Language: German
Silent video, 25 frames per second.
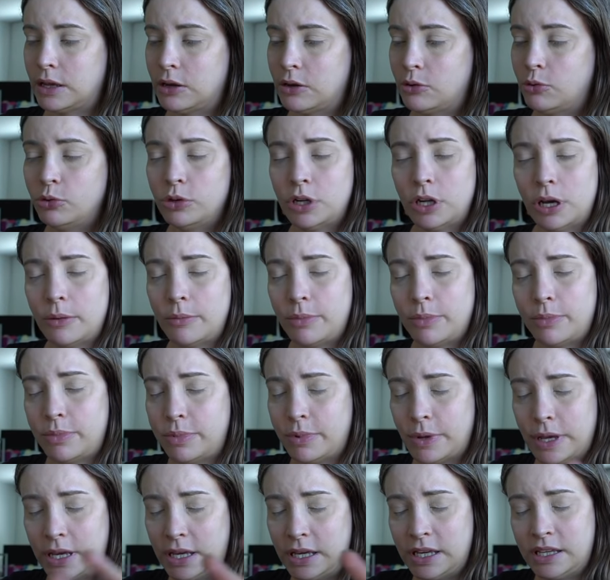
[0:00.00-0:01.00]

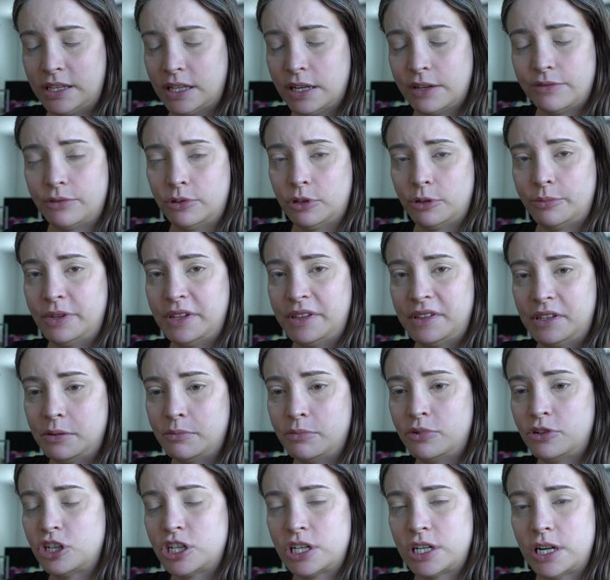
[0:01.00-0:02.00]
Unabhängig davon, ob jetzt die
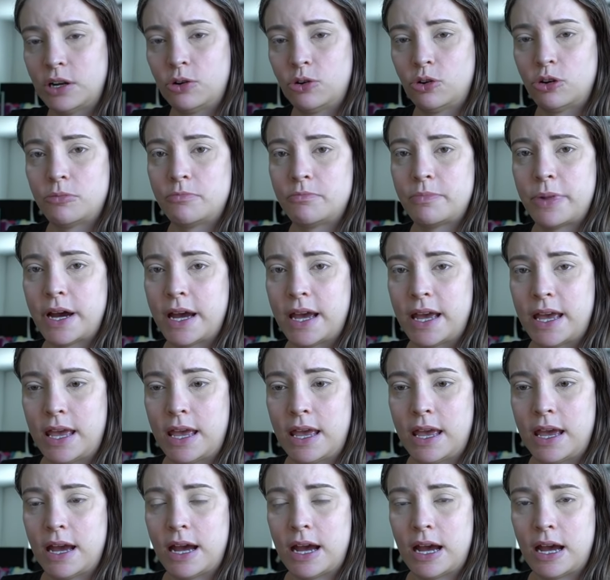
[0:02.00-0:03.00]
Bestellungen
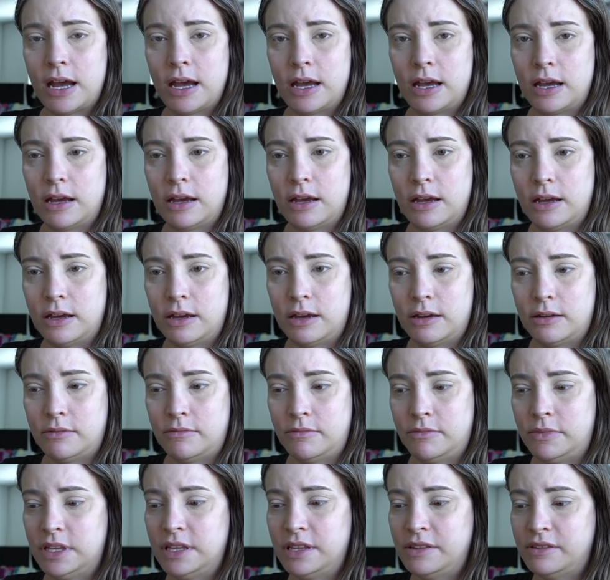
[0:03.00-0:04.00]
bei
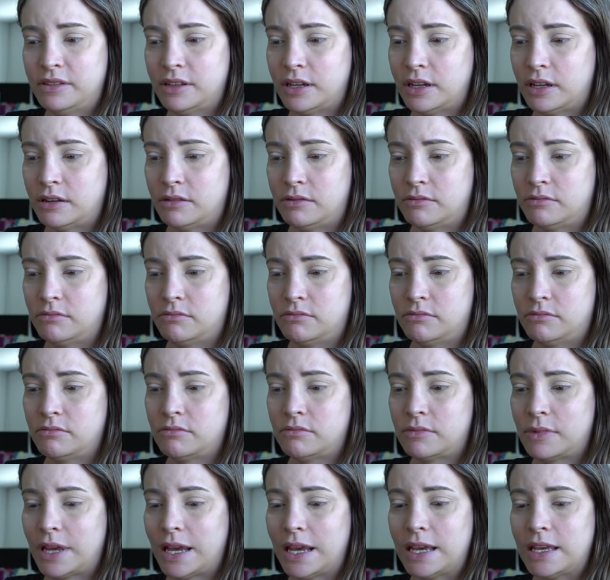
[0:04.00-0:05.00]
ähm, Ethan
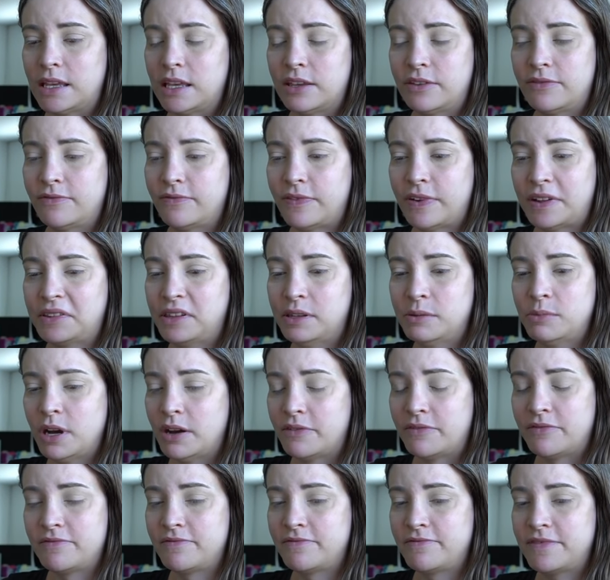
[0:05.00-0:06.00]
eigentlich fast
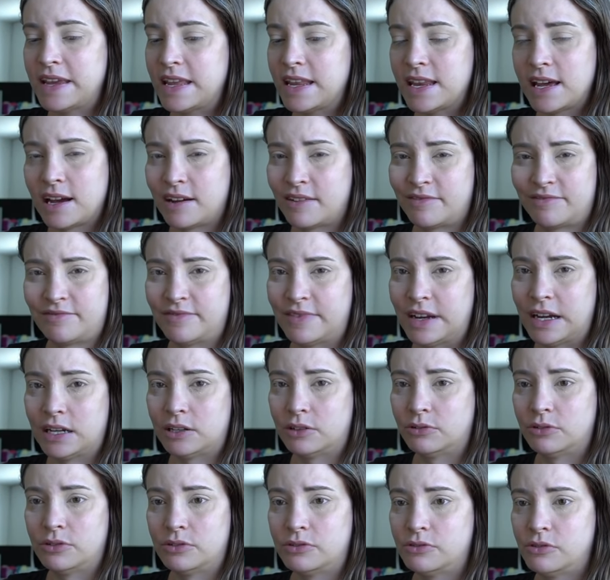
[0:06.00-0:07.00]
immer fehlerhaft waren
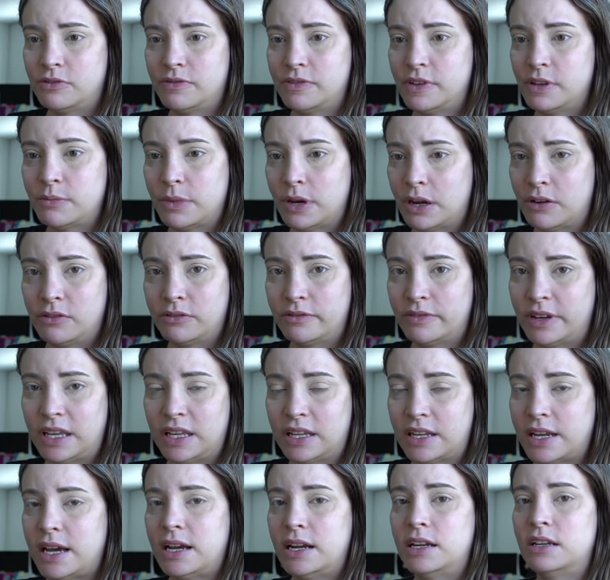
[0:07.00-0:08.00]
und irgendwie immer irgendwelche
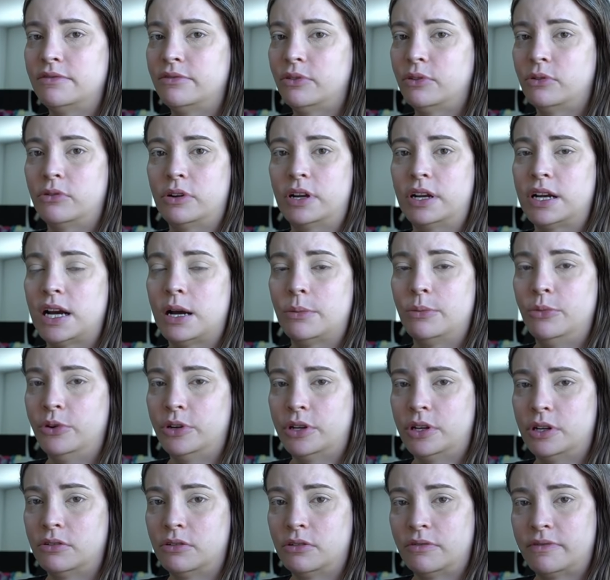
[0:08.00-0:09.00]
Nachlieferungen kamen
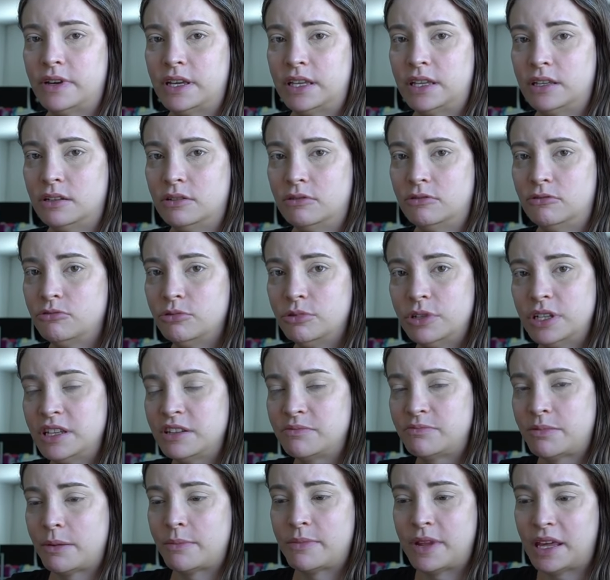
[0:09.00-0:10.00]
oder irgendwelche
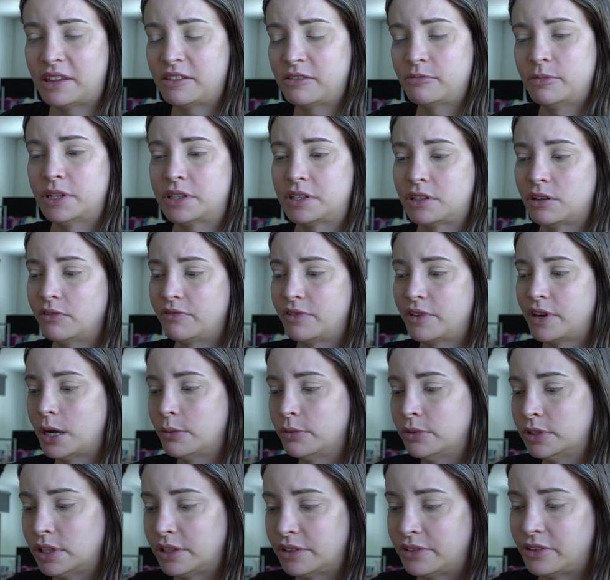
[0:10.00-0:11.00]
Goodies beim nächsten Mal drauf
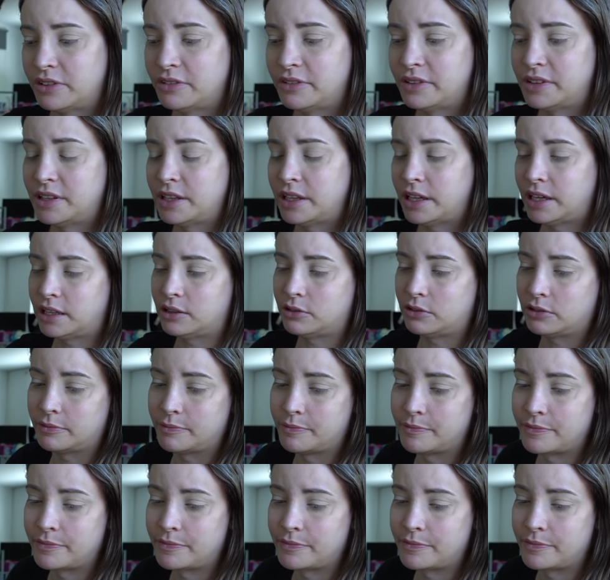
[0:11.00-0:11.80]
kamen oder sonst was in der Richtung.